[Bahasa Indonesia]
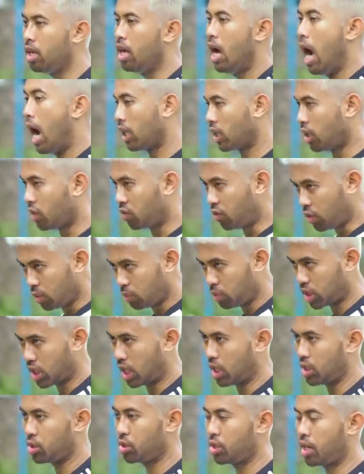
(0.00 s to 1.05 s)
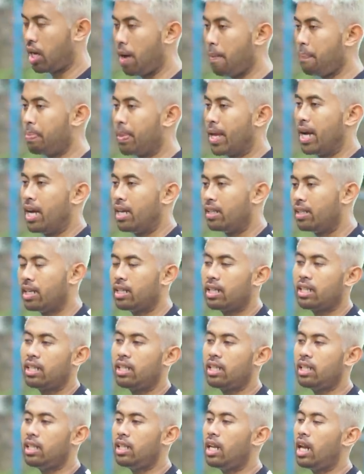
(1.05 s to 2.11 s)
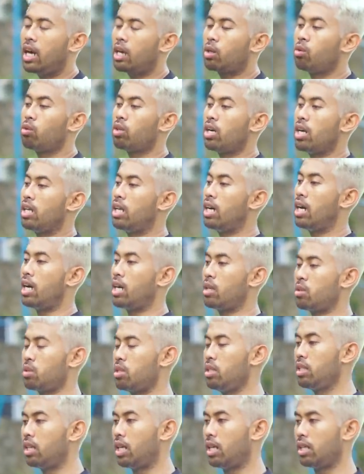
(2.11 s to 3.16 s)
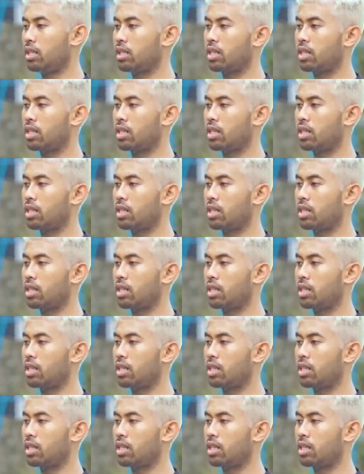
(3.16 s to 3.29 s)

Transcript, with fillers: ataupun futsal juga dan ini dilakukan harus dengan